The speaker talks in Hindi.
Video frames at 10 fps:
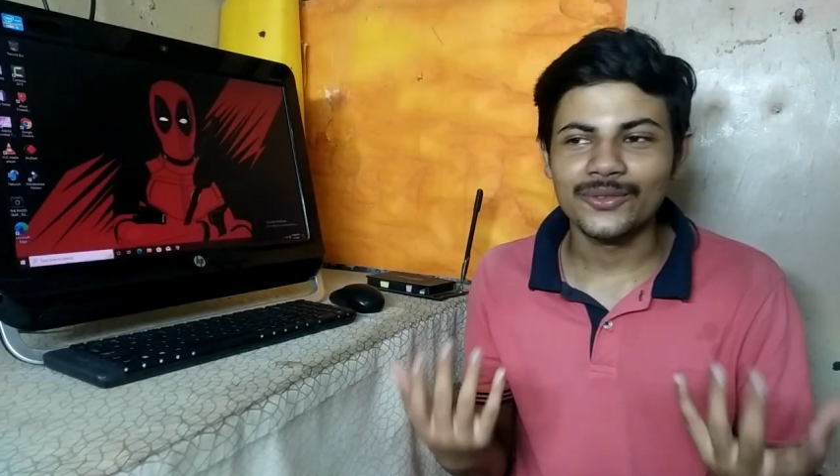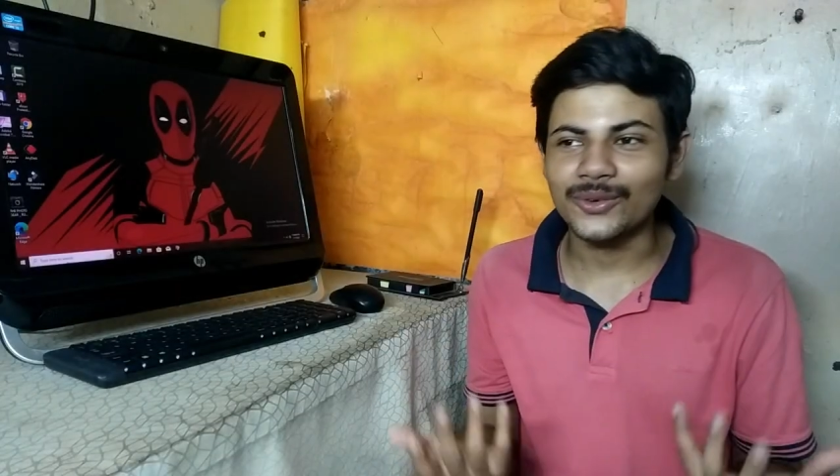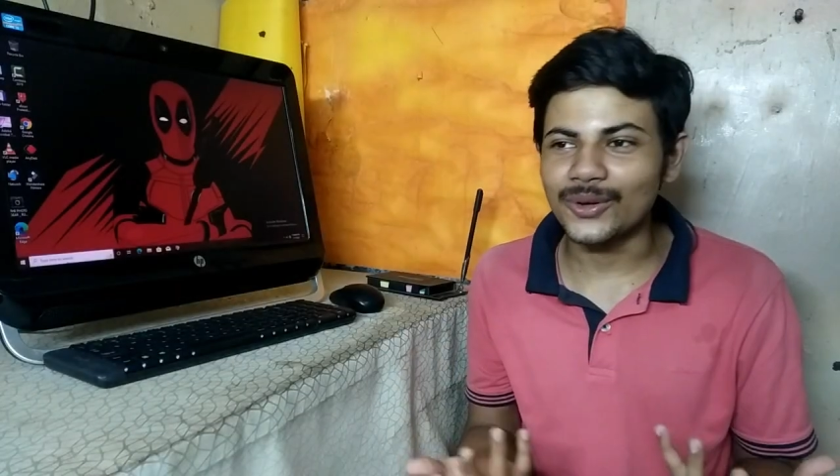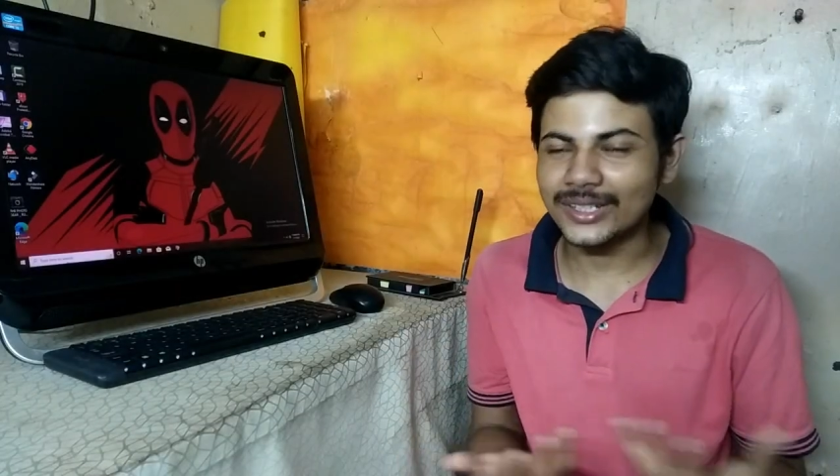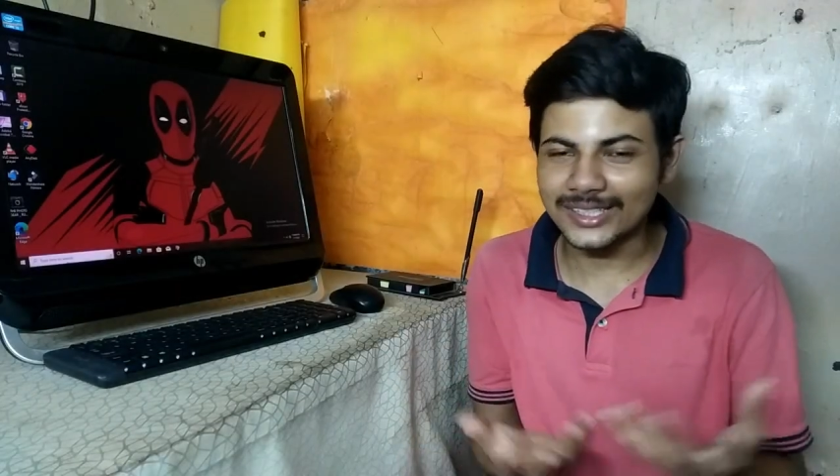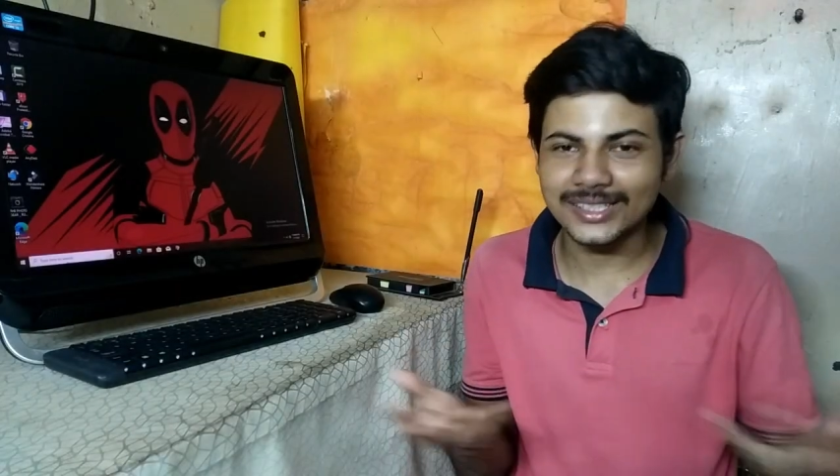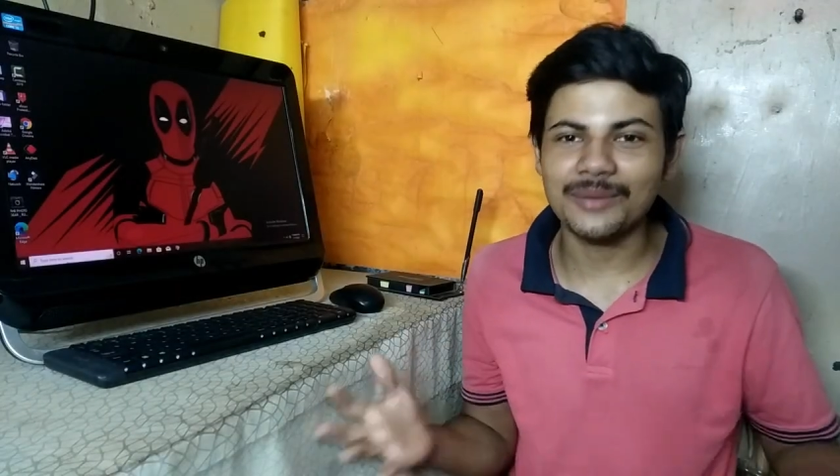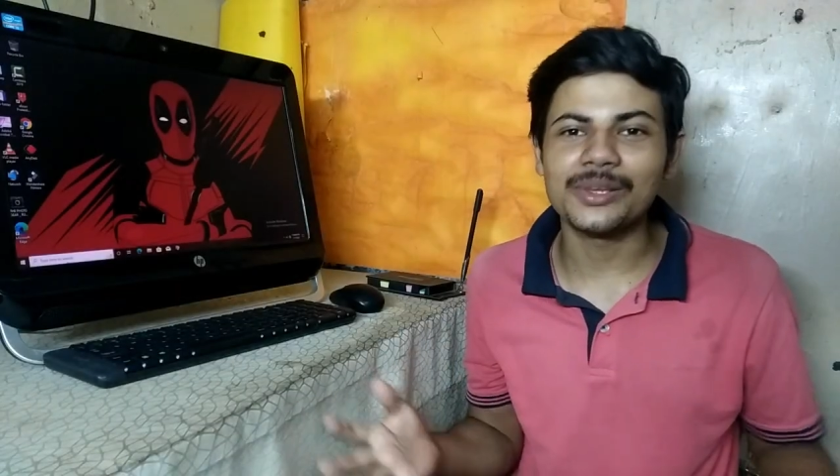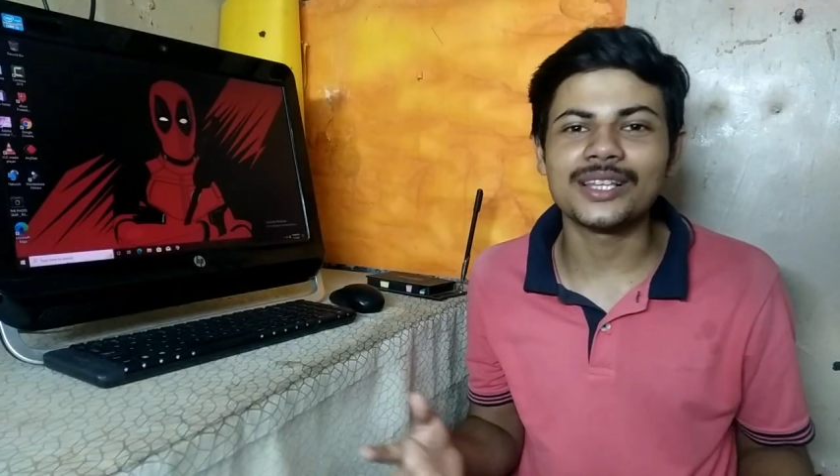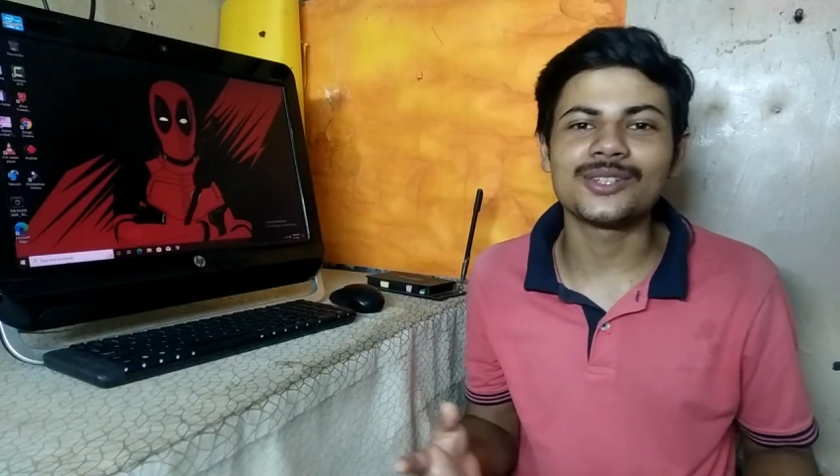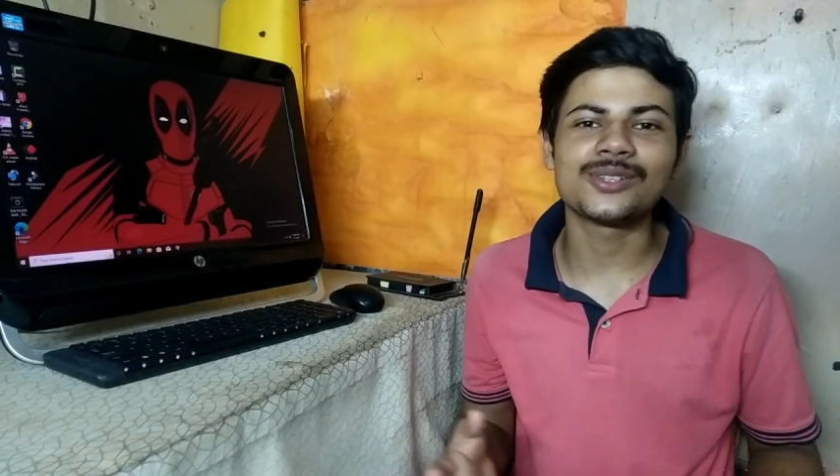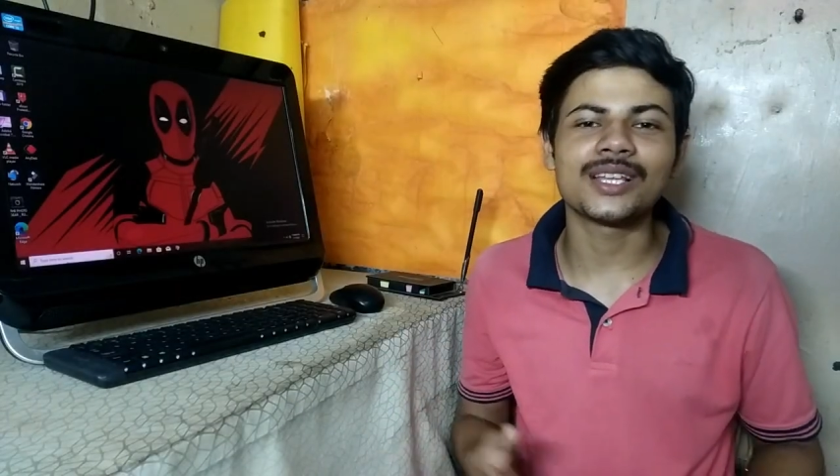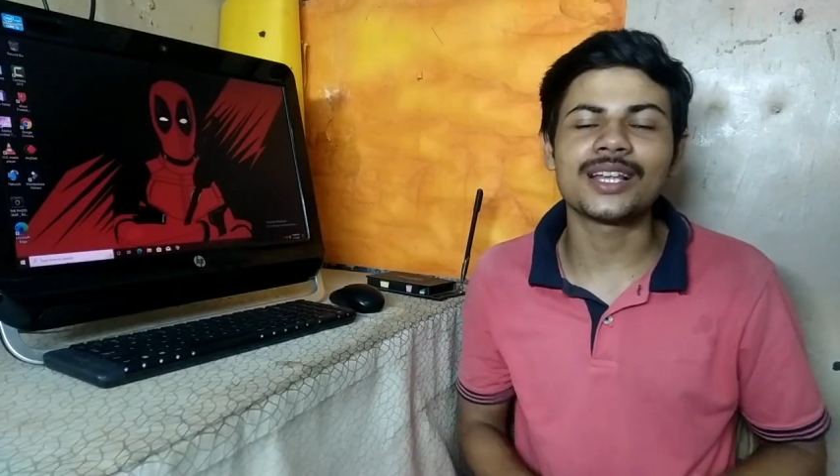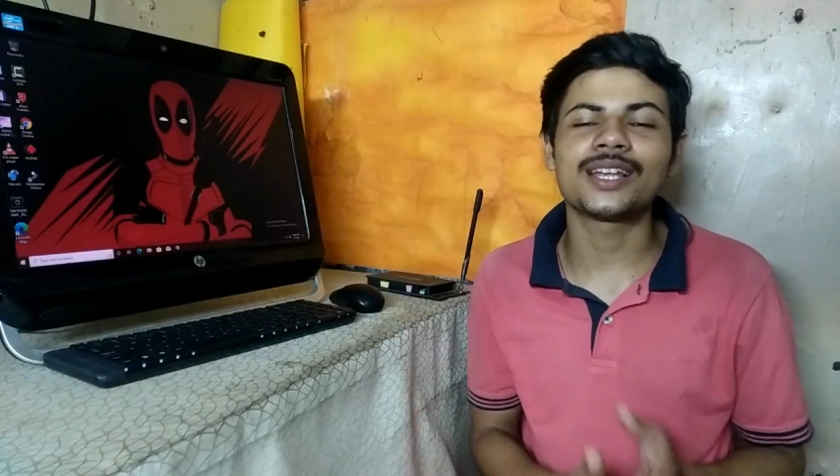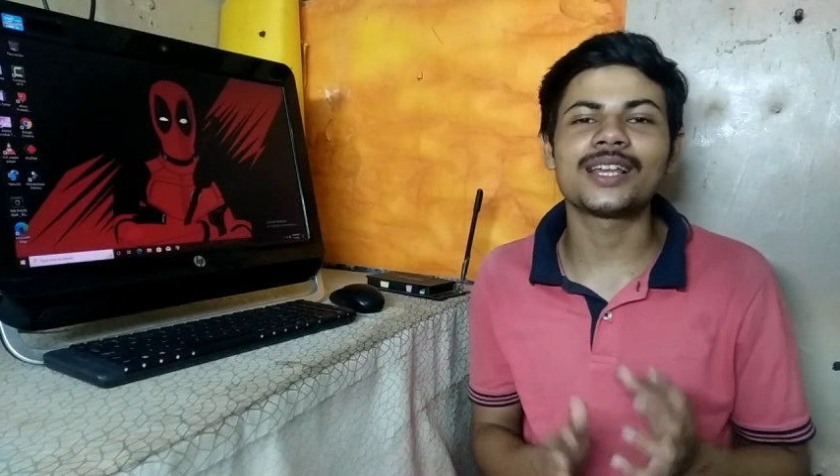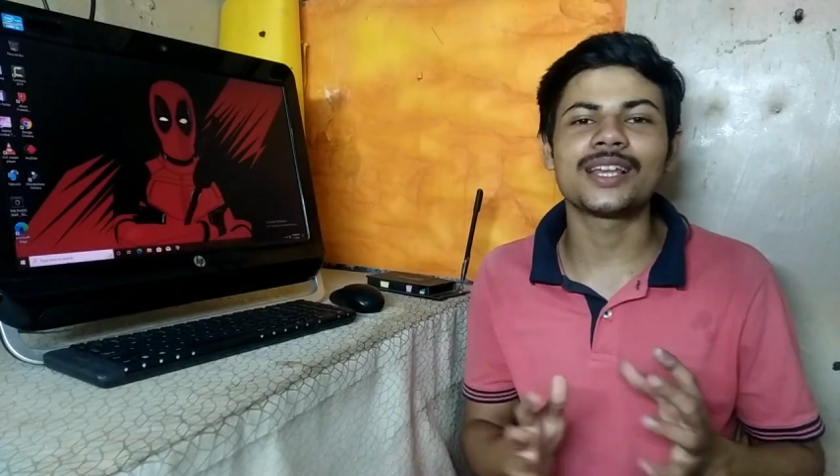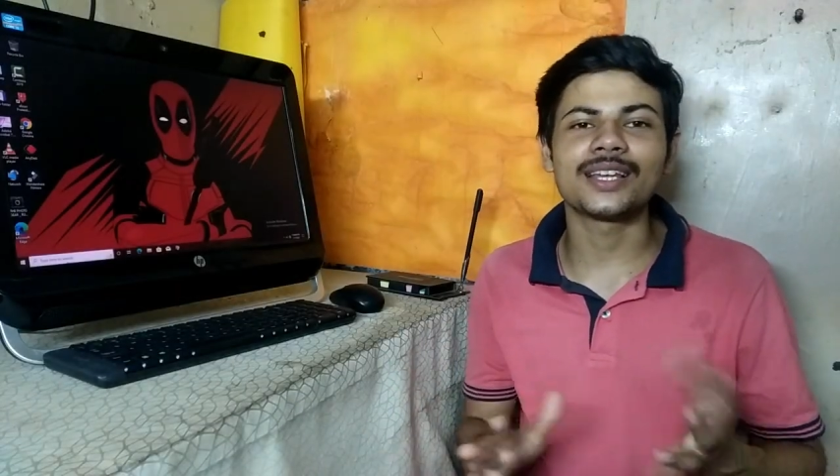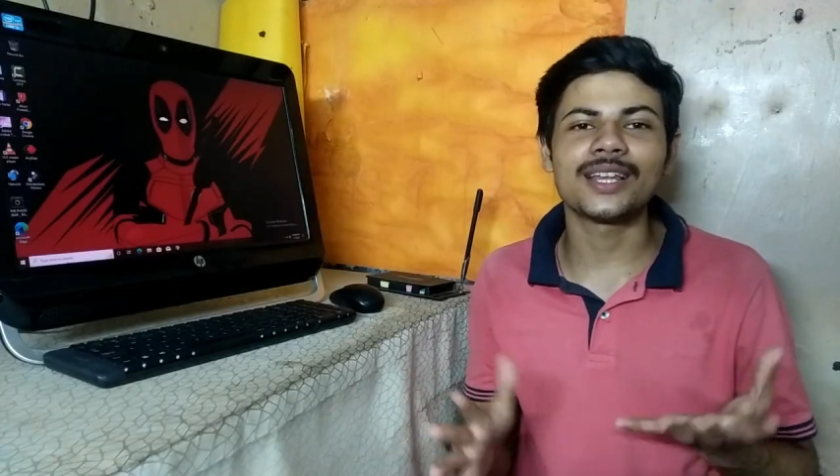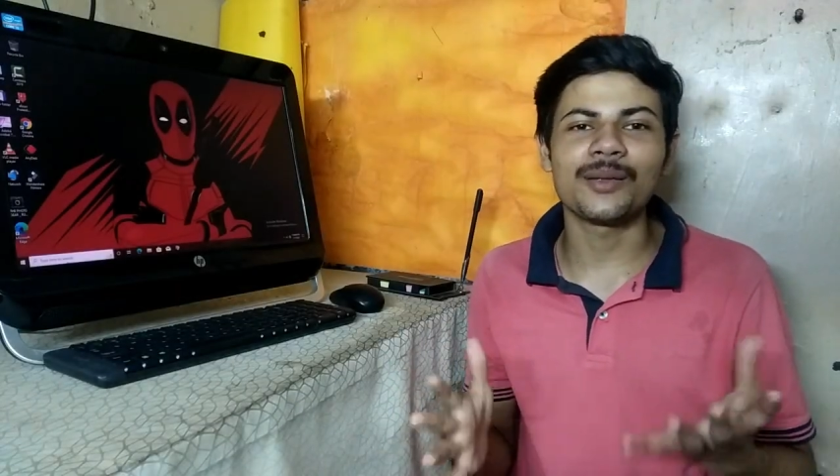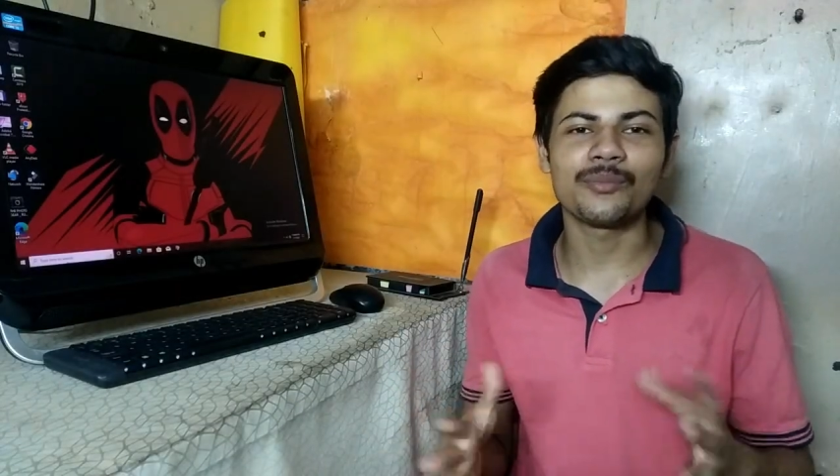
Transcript: वो किसी से मिलता जुलता नहीं है लेकिन हम